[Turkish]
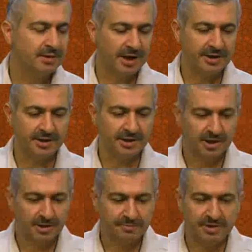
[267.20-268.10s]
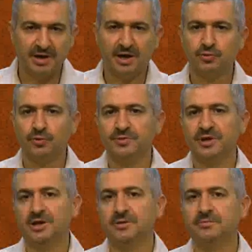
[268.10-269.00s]
Yani bir atom
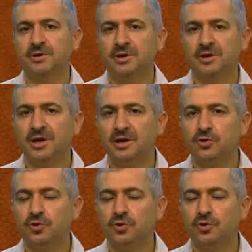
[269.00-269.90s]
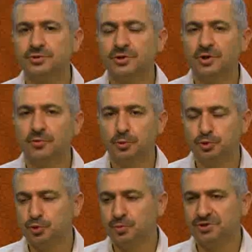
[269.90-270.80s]
diyelim geliyor
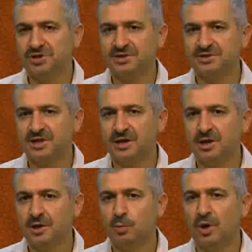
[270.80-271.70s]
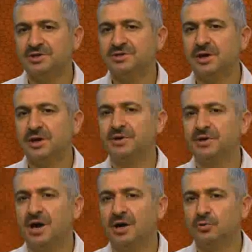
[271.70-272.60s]
vücudumun içerisine muazzam
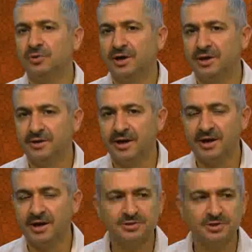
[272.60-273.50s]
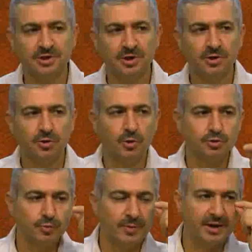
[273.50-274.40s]
bir kanunla girer,
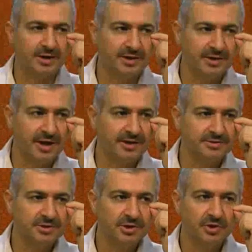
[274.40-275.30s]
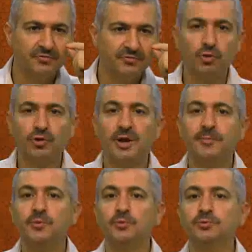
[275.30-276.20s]
gözüme girer ve
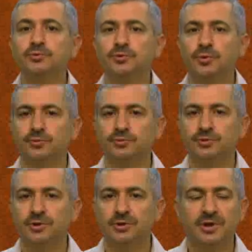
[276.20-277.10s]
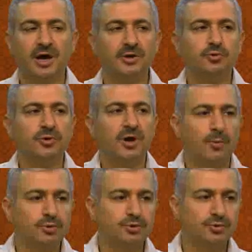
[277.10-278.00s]
gören bir unsur olur. Daha dün
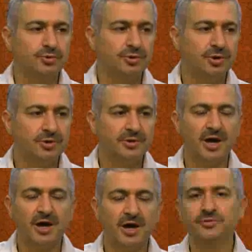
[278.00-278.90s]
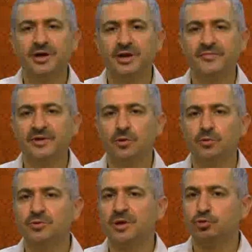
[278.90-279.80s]
havuçtu, daha ondan evvelki
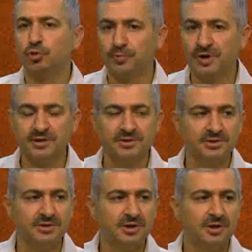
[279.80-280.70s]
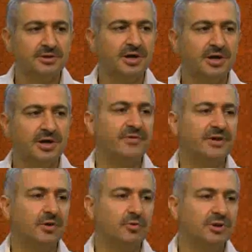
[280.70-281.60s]
günde topraktı. Daha
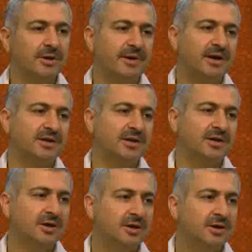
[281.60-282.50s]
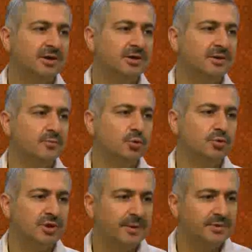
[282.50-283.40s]
evvelki günde belki e,
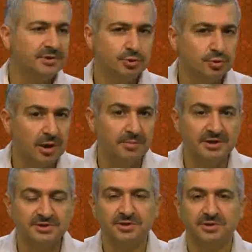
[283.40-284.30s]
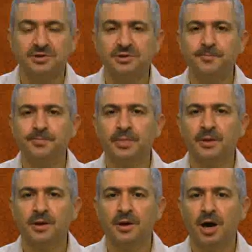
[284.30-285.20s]
bulutta bir su damlasıydı.
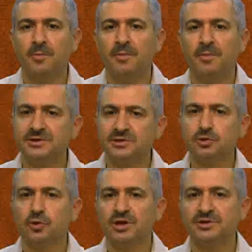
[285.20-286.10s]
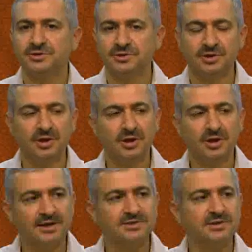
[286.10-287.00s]
Ama nasıl dolaştı?
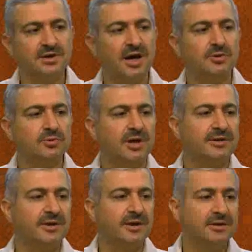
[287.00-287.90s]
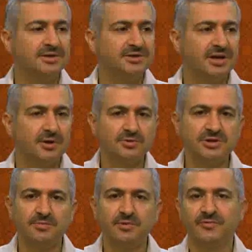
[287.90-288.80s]
Nasıl kanunlardan geçerek
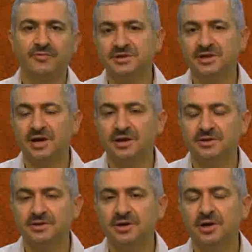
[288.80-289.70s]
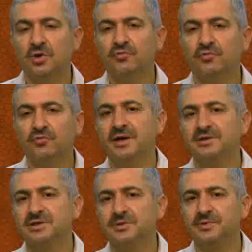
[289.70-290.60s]
güzel bir vaziyet aldı? Ve
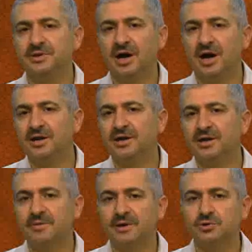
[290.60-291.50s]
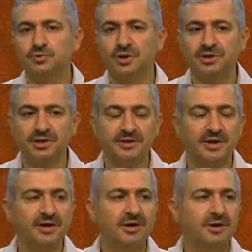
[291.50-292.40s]
nasıl bir hale gelmek
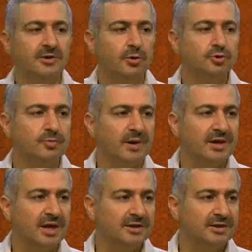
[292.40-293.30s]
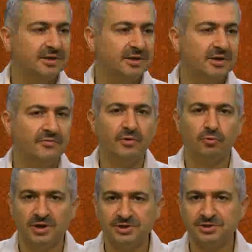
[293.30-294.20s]
suretiyle de gözüme geldi ve
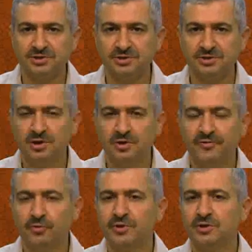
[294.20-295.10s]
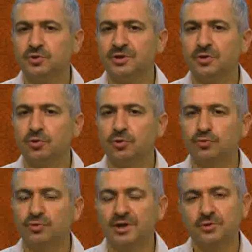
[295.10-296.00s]
ulaştı ve ondan sonra da
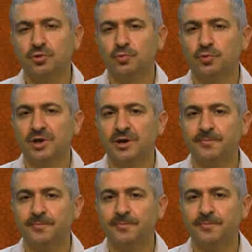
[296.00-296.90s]
gördü. Ne diyor burada?